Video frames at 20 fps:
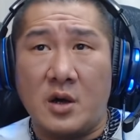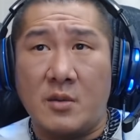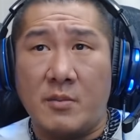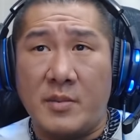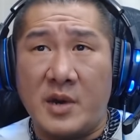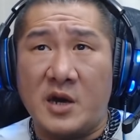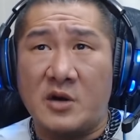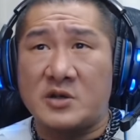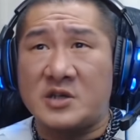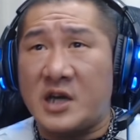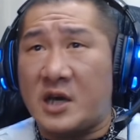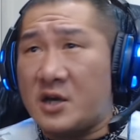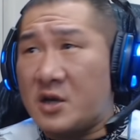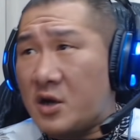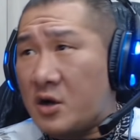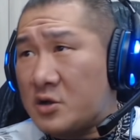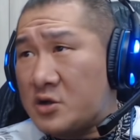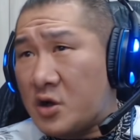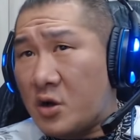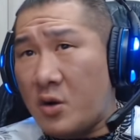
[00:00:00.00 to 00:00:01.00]
没有钱
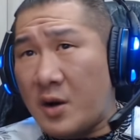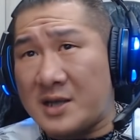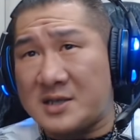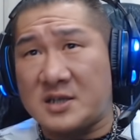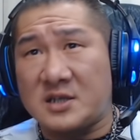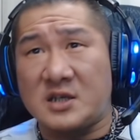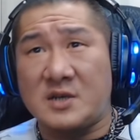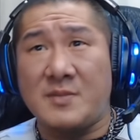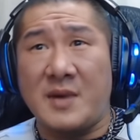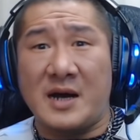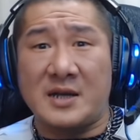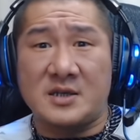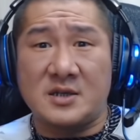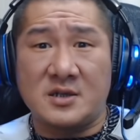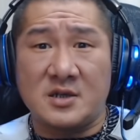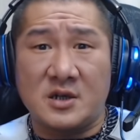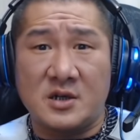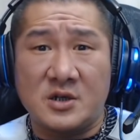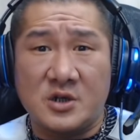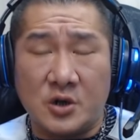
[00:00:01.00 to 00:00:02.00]
哦就花自己马子
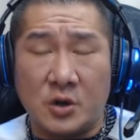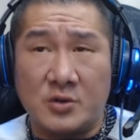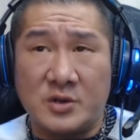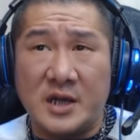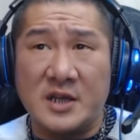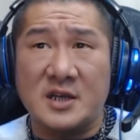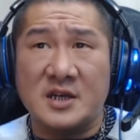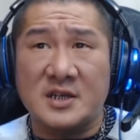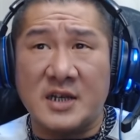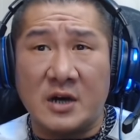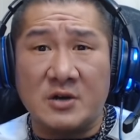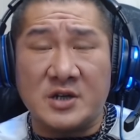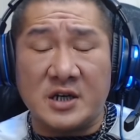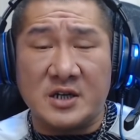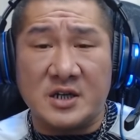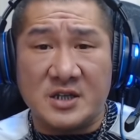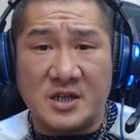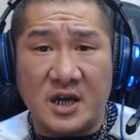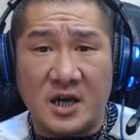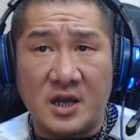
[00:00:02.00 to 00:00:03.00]
的酒店的小姐
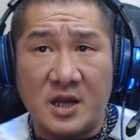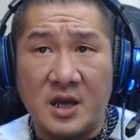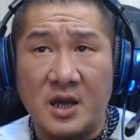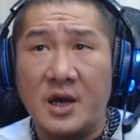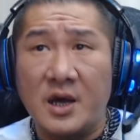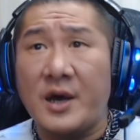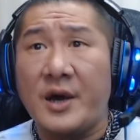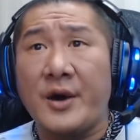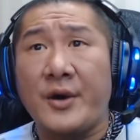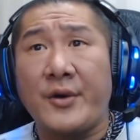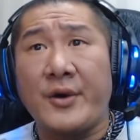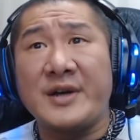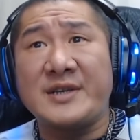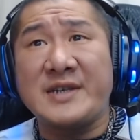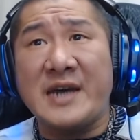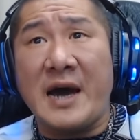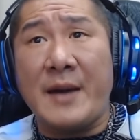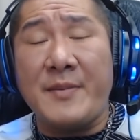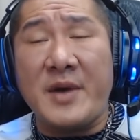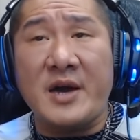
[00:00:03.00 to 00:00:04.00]
的钱，回
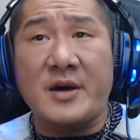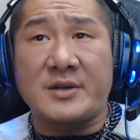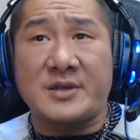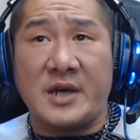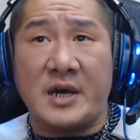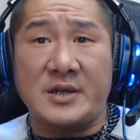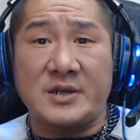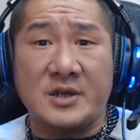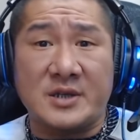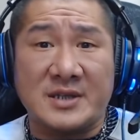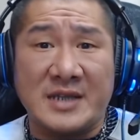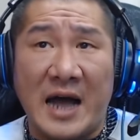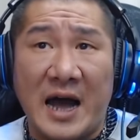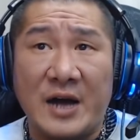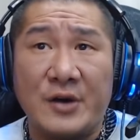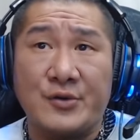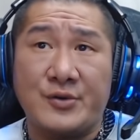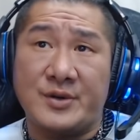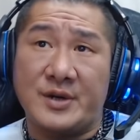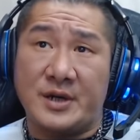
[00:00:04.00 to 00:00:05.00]
家没有钱就打
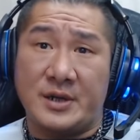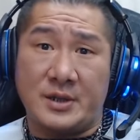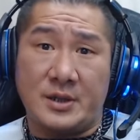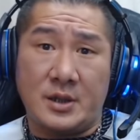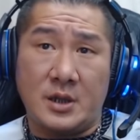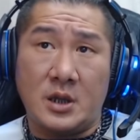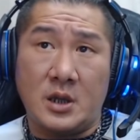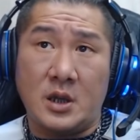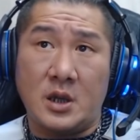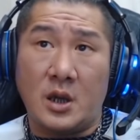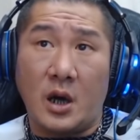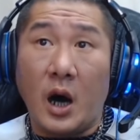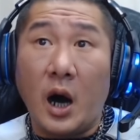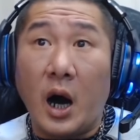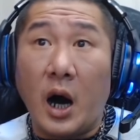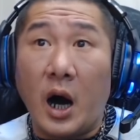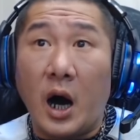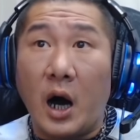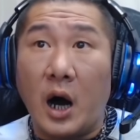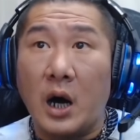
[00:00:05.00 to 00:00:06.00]
女人
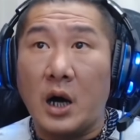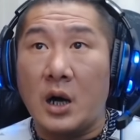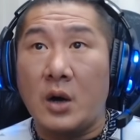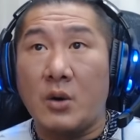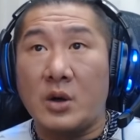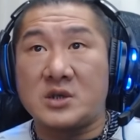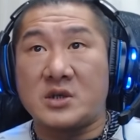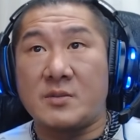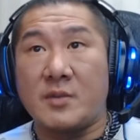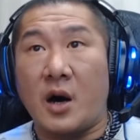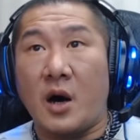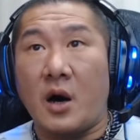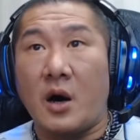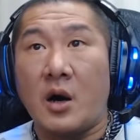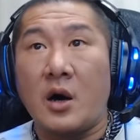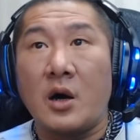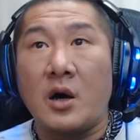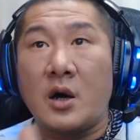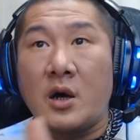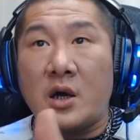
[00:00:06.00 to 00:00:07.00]
哦？为什么？
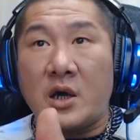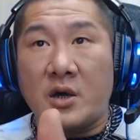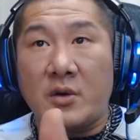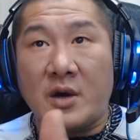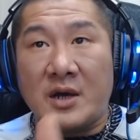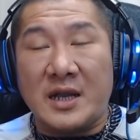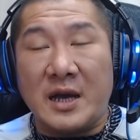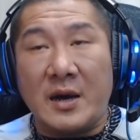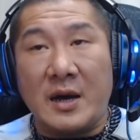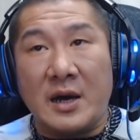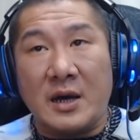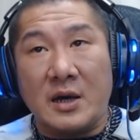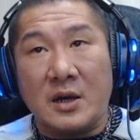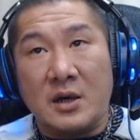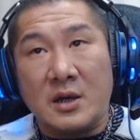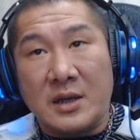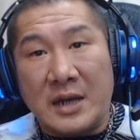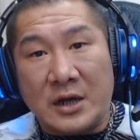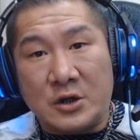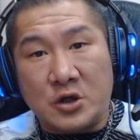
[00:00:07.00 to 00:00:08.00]
因为他
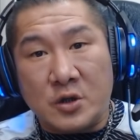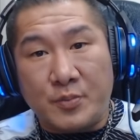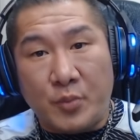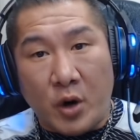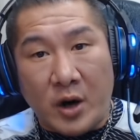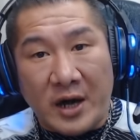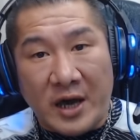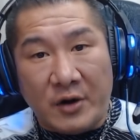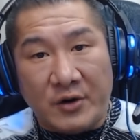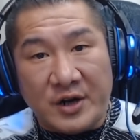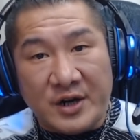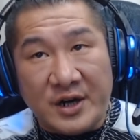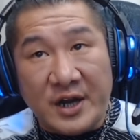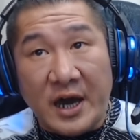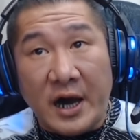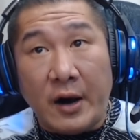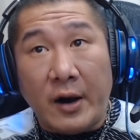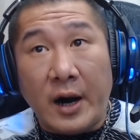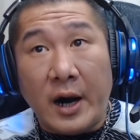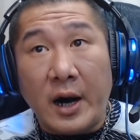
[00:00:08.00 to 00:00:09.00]
拿去把料淋
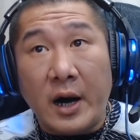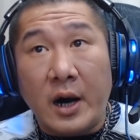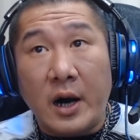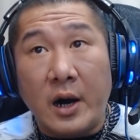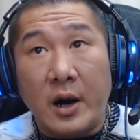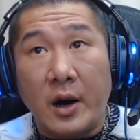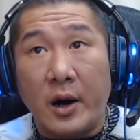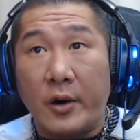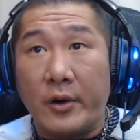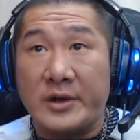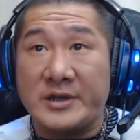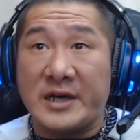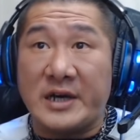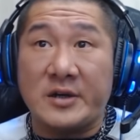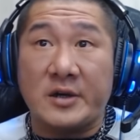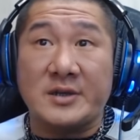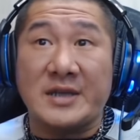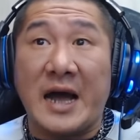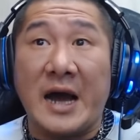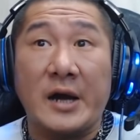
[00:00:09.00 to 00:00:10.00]
料啊哦，回家
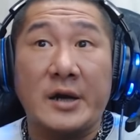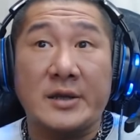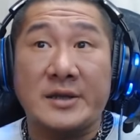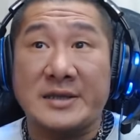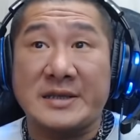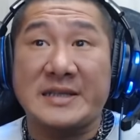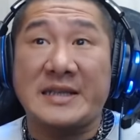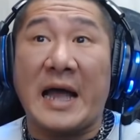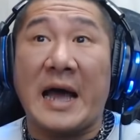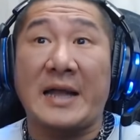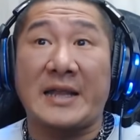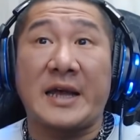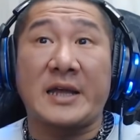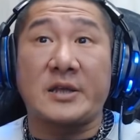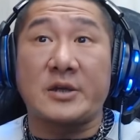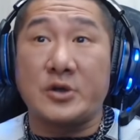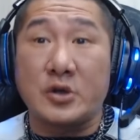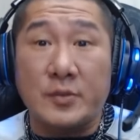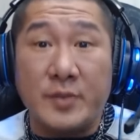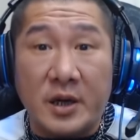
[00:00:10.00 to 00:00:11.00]
就打打他
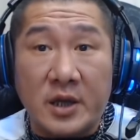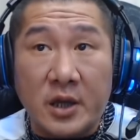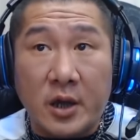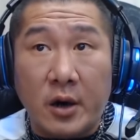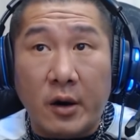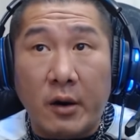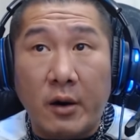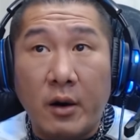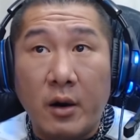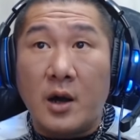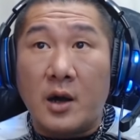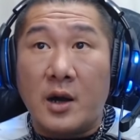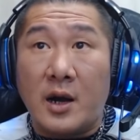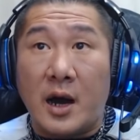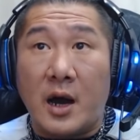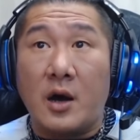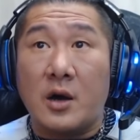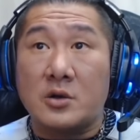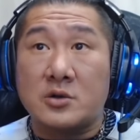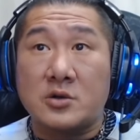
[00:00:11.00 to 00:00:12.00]
的女朋友，然
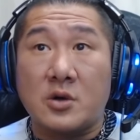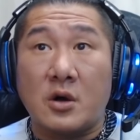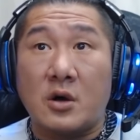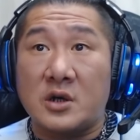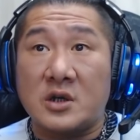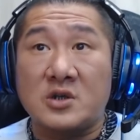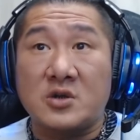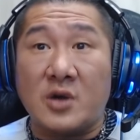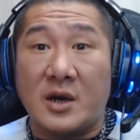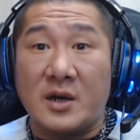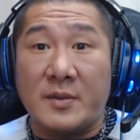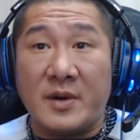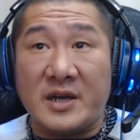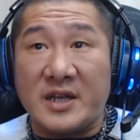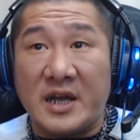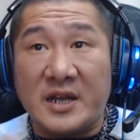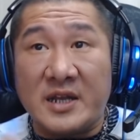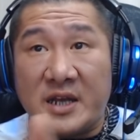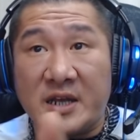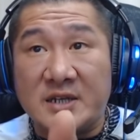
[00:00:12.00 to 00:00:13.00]
后说你赚那么一
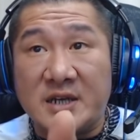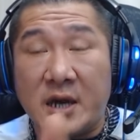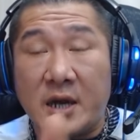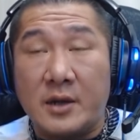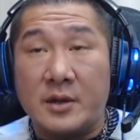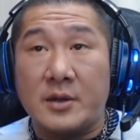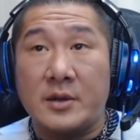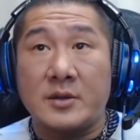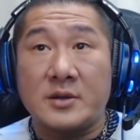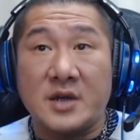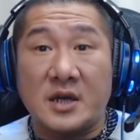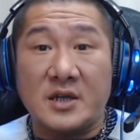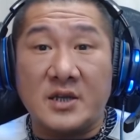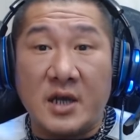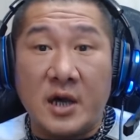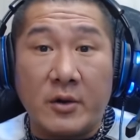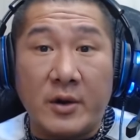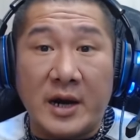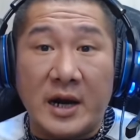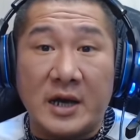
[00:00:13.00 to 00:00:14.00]
点点钱，整
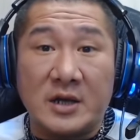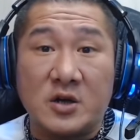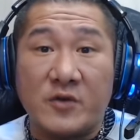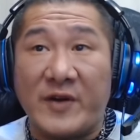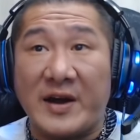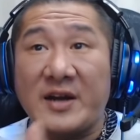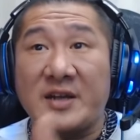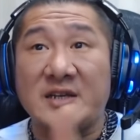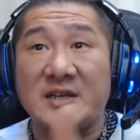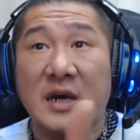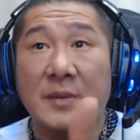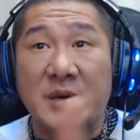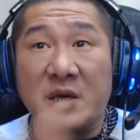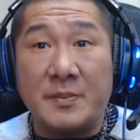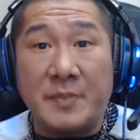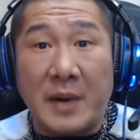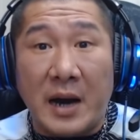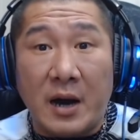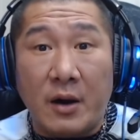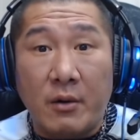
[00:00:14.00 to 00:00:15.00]
天回来就翻人家皮
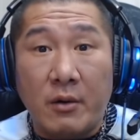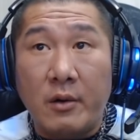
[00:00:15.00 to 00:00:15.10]
包。